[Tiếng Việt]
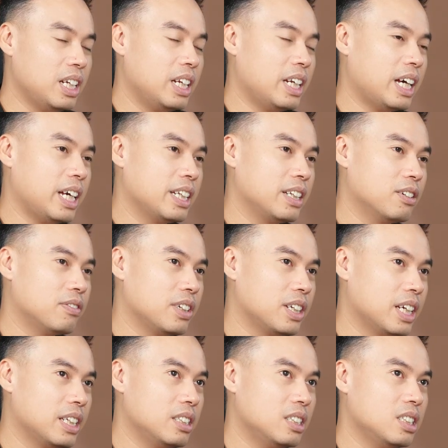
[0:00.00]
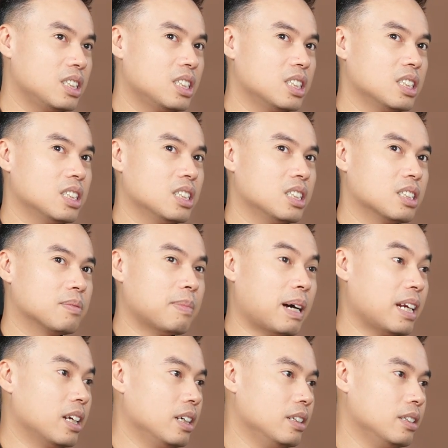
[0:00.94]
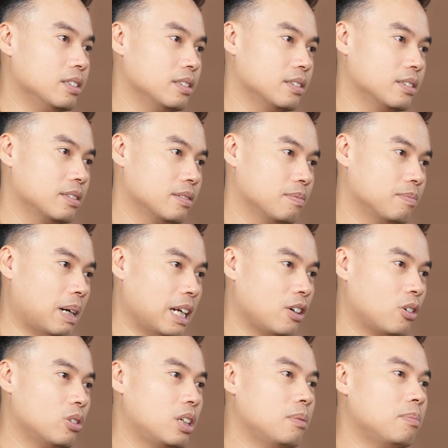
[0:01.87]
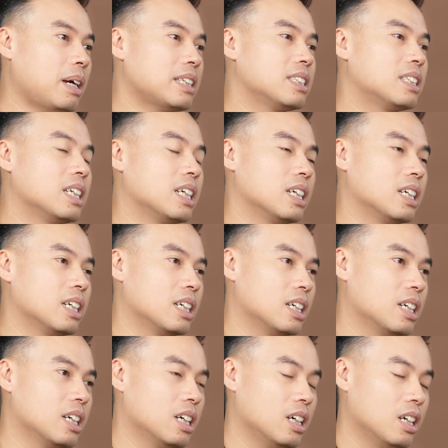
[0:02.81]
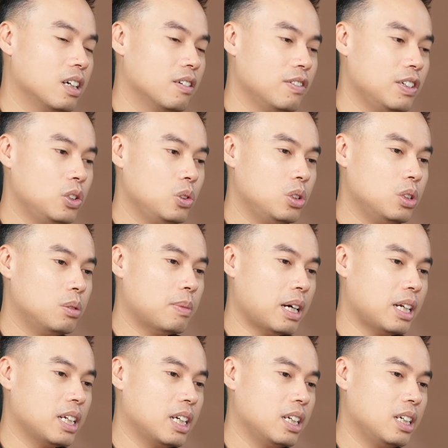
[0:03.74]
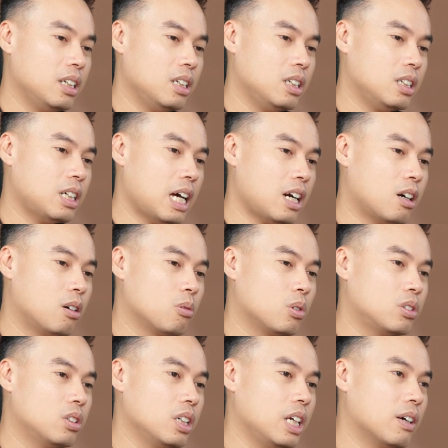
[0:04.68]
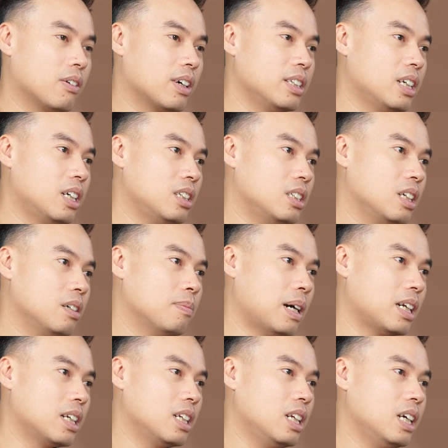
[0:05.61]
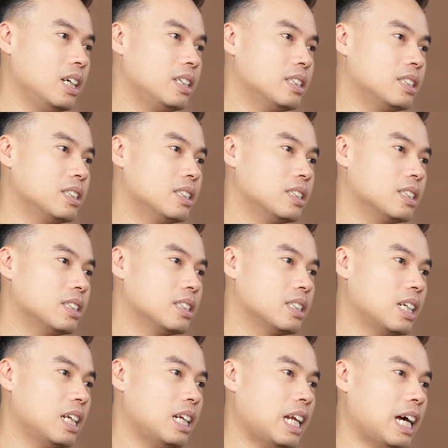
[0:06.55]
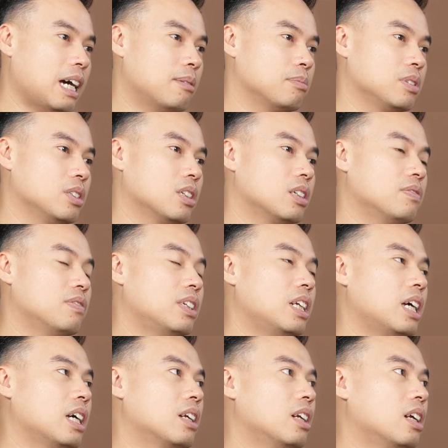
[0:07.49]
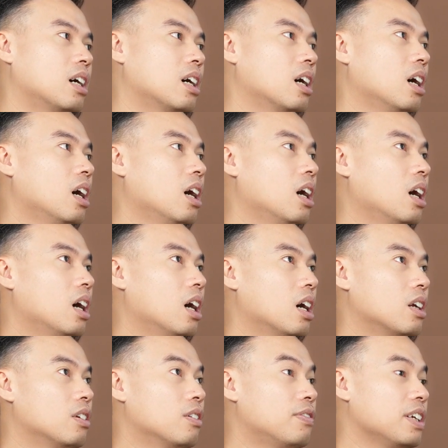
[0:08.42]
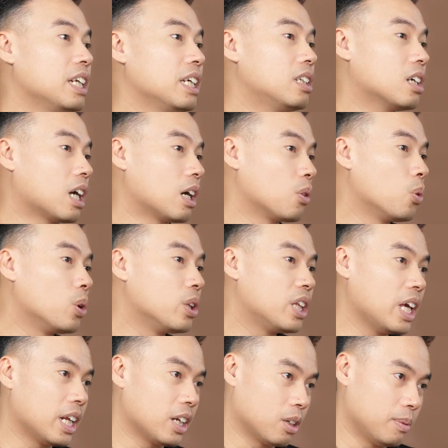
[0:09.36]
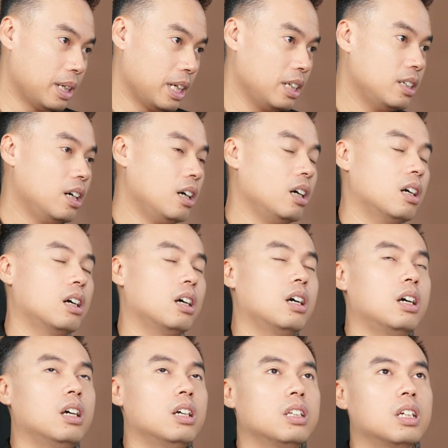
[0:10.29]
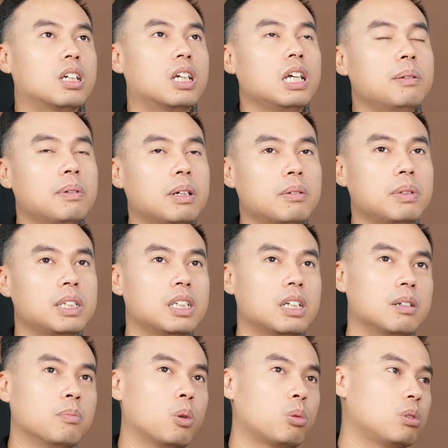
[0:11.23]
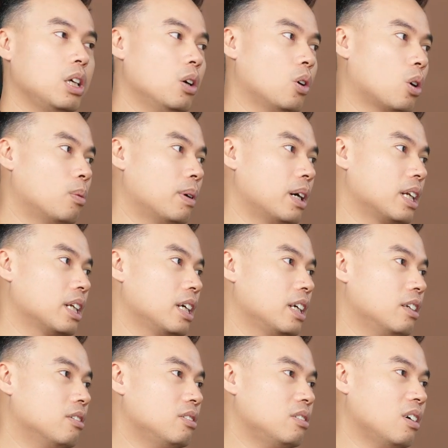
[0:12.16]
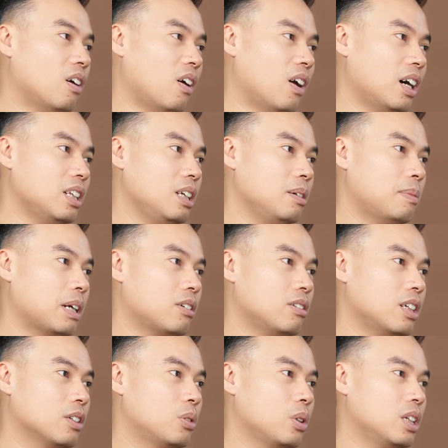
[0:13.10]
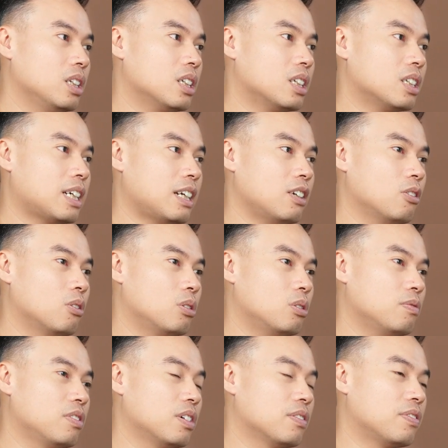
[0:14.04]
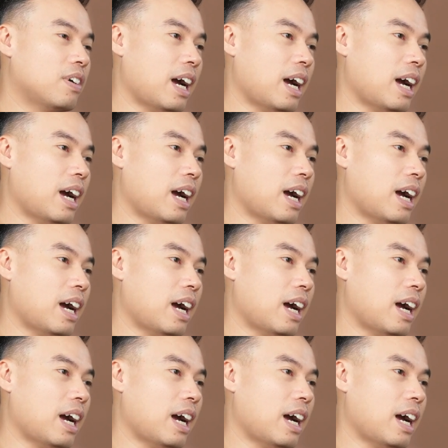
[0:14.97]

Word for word: đề này nó phải đến từ bạn đấy. Bạn đấy có thế mạnh. Ví dụ như bạn đấy đang không có thương hiệu cá nhân thì bạn đấy lên lên làm những cái vấn đề đó là nó phải đến từ cả nguồn tiền của bạn đấy. Thì khi mà bây giờ mục tiêu của bạn đấy nó nhỏ thì bạn có thể thuê những cái căn hộ nó vừa